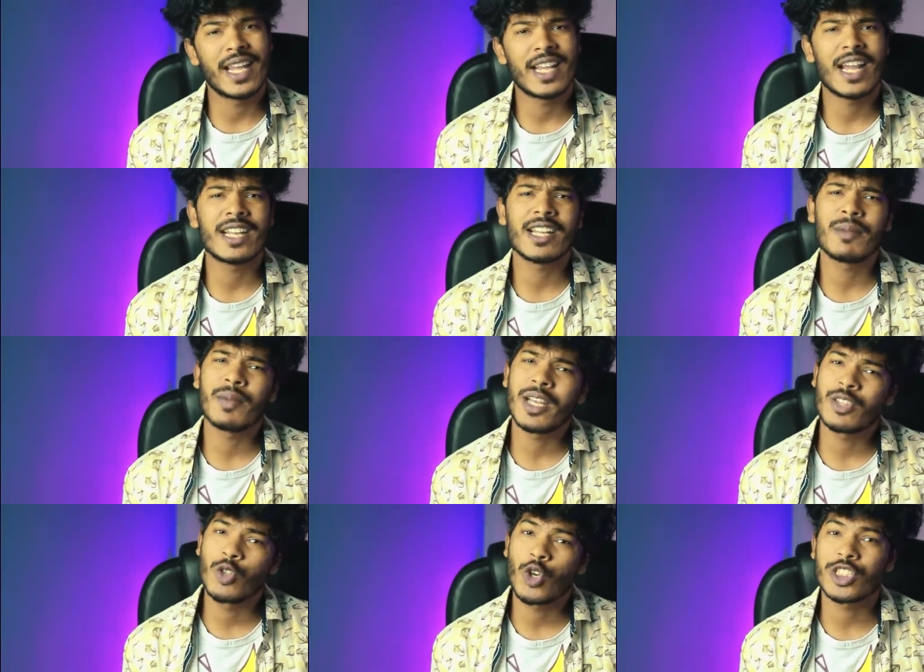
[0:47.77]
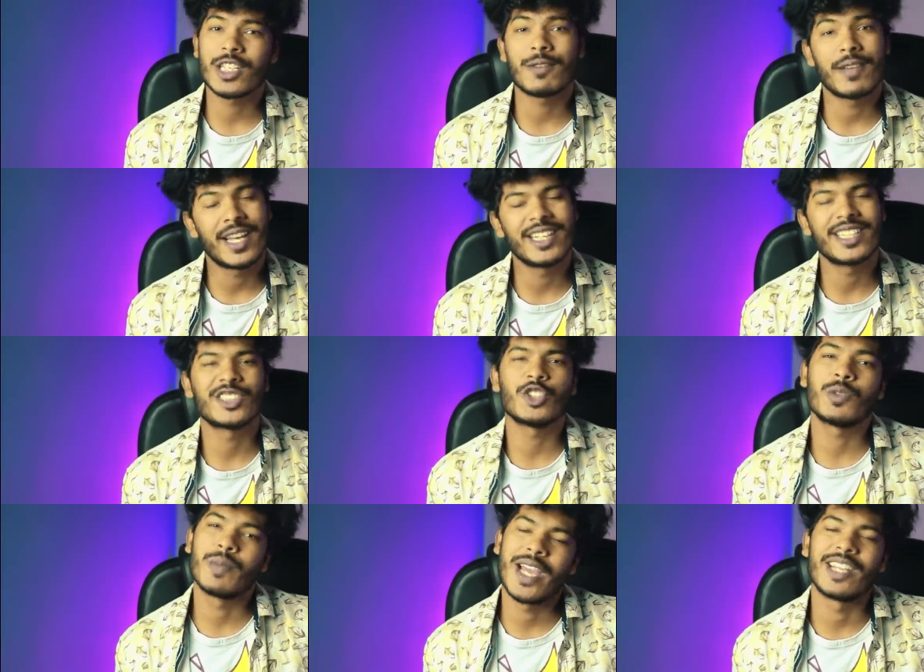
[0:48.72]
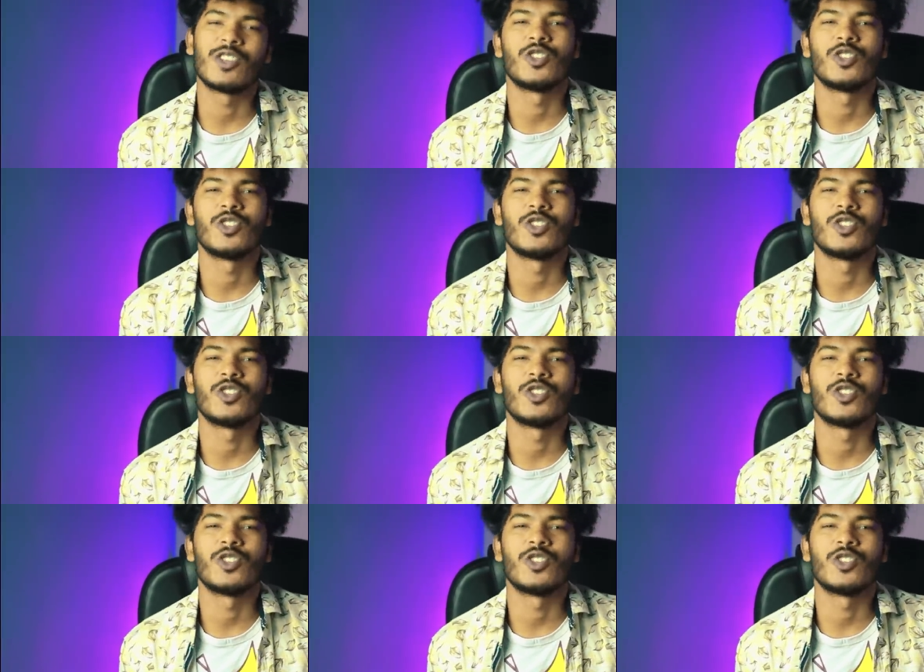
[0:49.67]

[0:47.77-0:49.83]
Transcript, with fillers: এই গানটার প্রায় দশটা ভ্যারিয়েশন বাহির